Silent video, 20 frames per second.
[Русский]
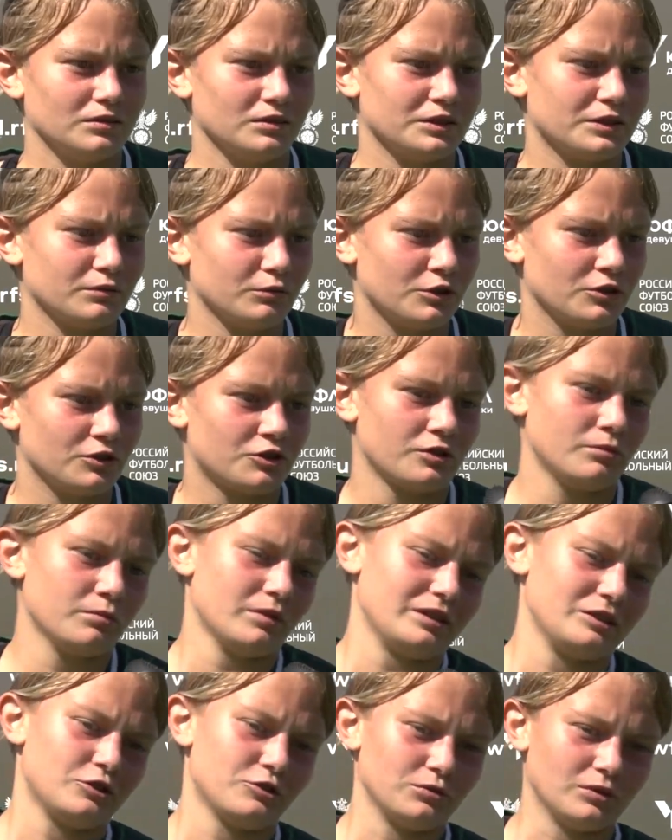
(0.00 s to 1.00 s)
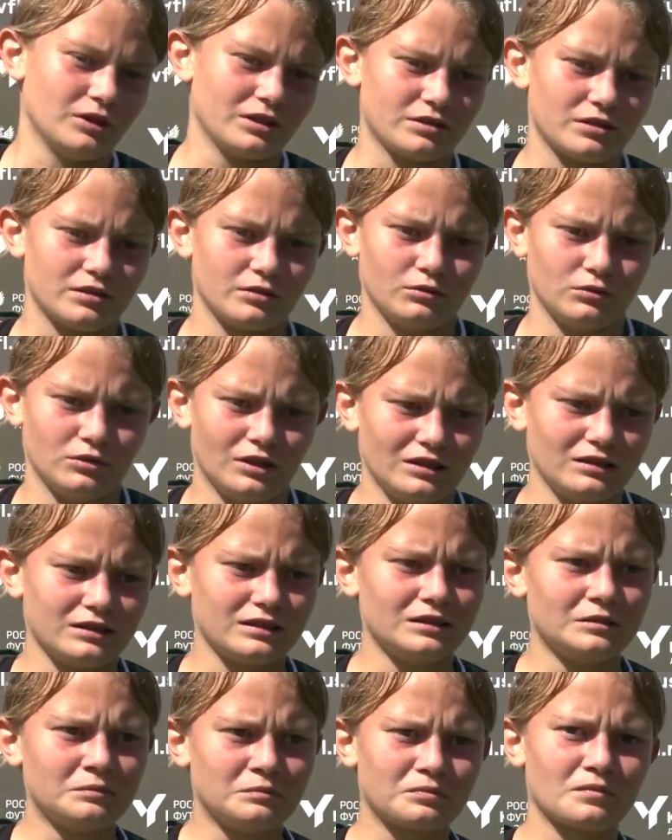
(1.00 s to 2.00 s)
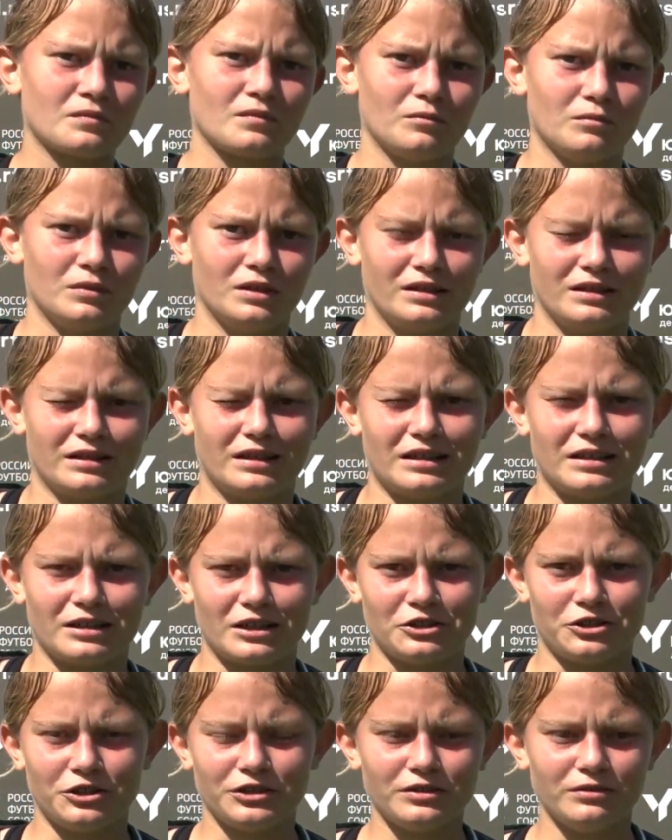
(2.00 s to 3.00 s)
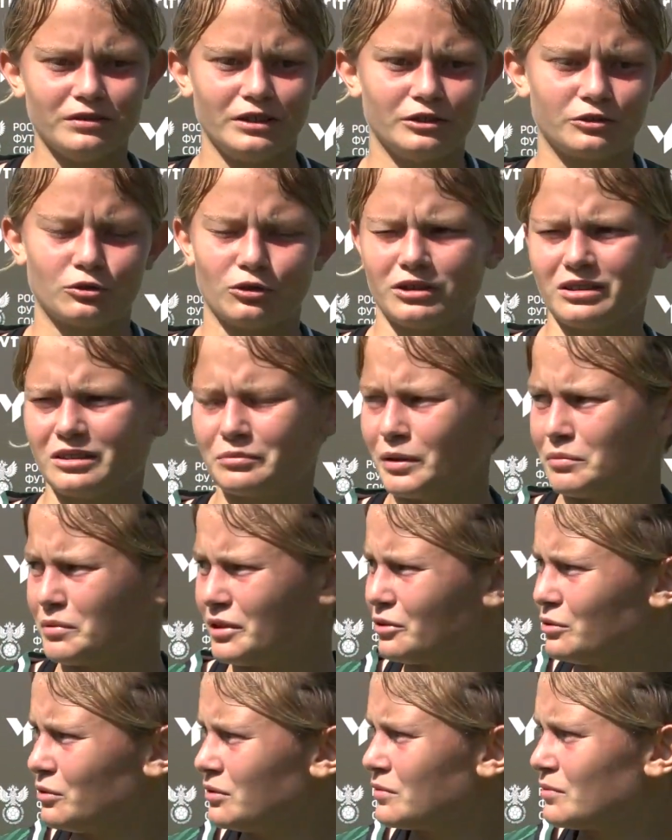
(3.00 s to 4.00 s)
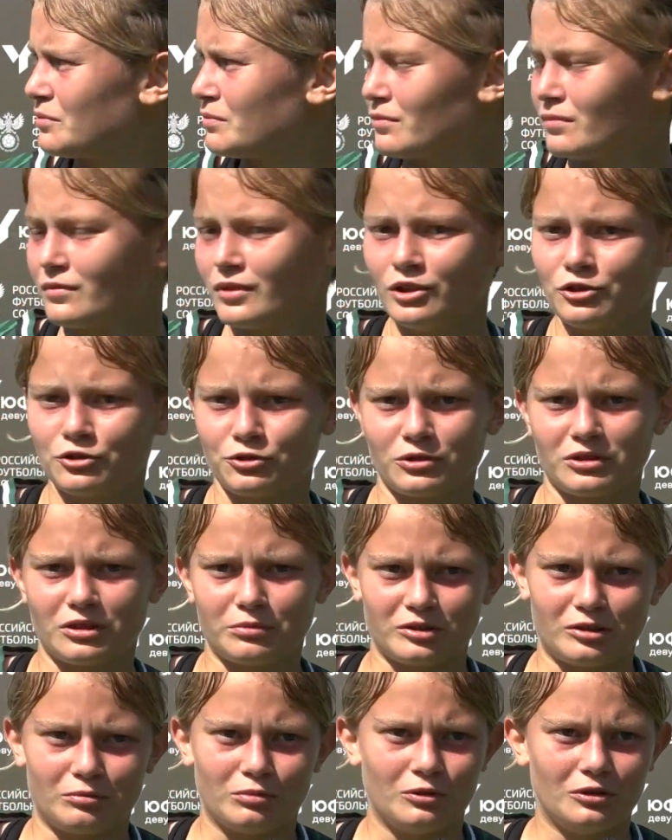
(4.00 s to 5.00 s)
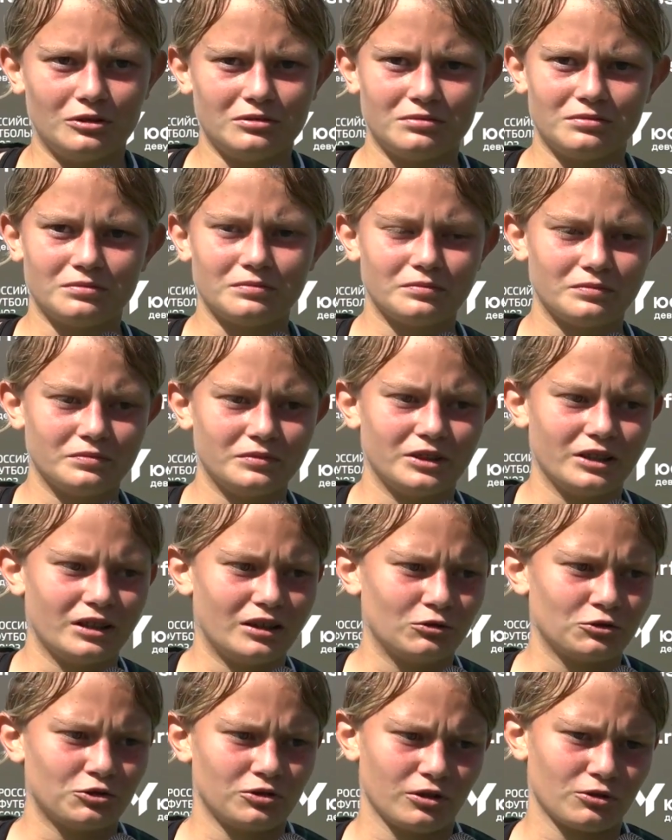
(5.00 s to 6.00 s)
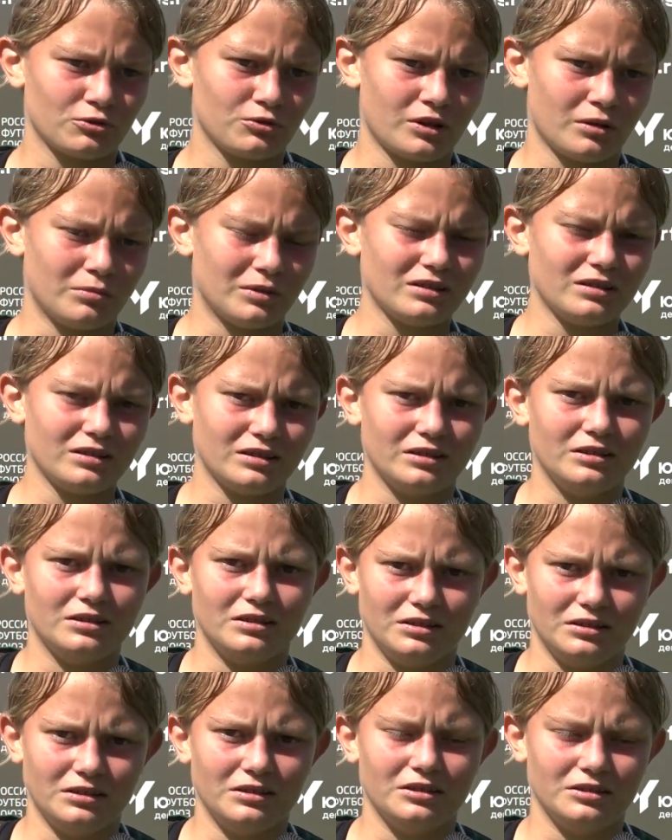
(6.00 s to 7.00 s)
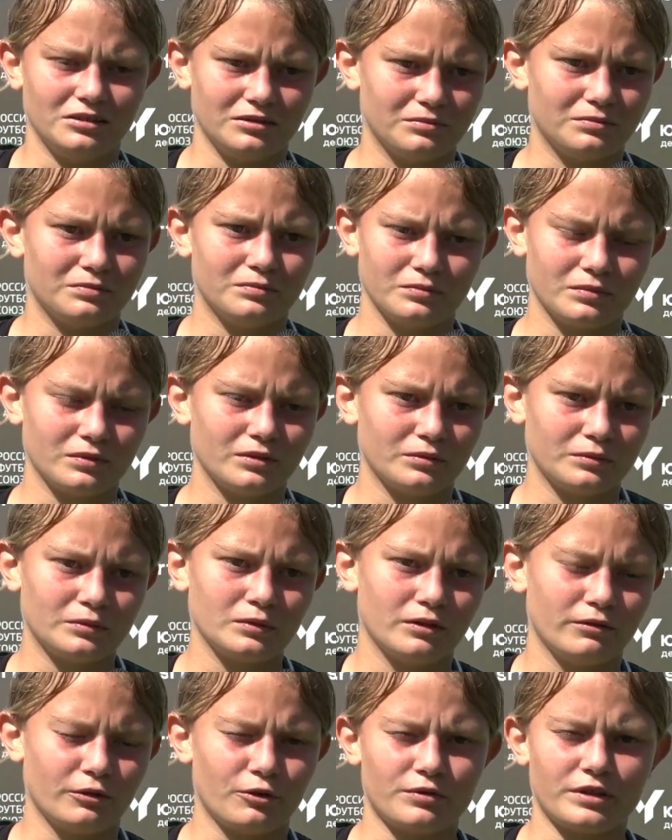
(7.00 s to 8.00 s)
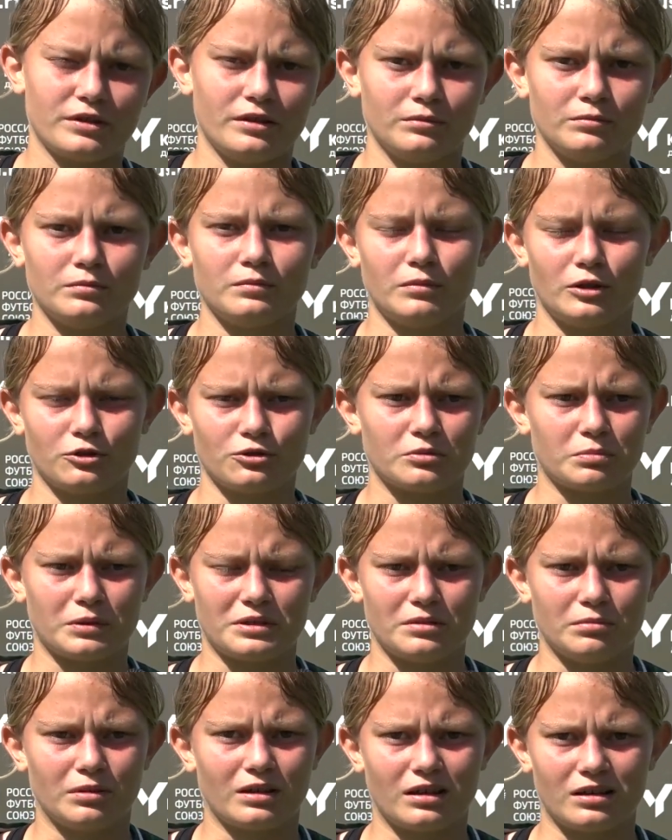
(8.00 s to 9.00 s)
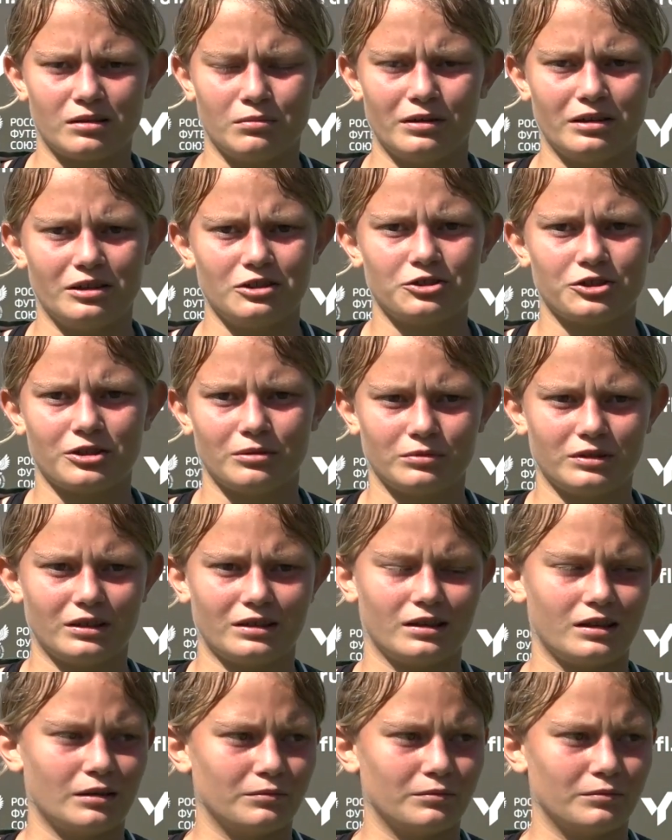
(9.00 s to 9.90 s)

Э, сегодняшний матч у нас удался. Мы, как и рассчитывали, только на победу. Счет на табло. Я очень горжусь командой и говорю всем большое спасибо как и болельщикам, так и